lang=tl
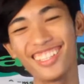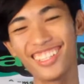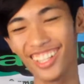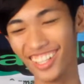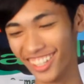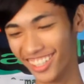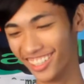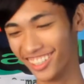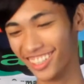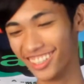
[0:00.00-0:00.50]
So,
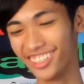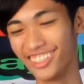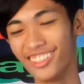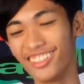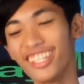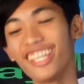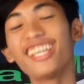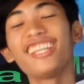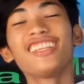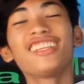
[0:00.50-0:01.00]
ayun
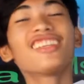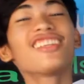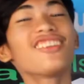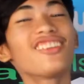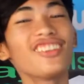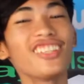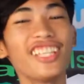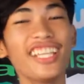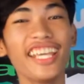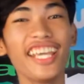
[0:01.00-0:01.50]
yung
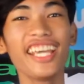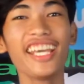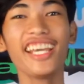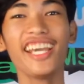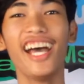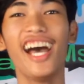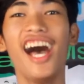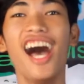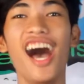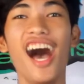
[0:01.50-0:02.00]
intro
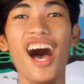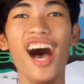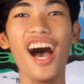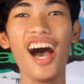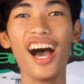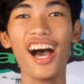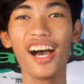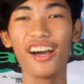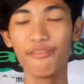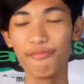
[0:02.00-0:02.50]
ni
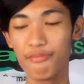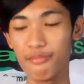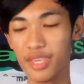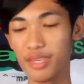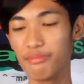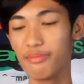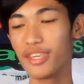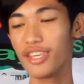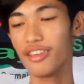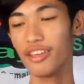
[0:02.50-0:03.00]
um,
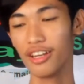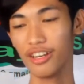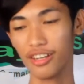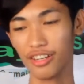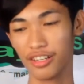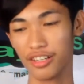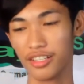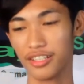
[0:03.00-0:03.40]
Mimio.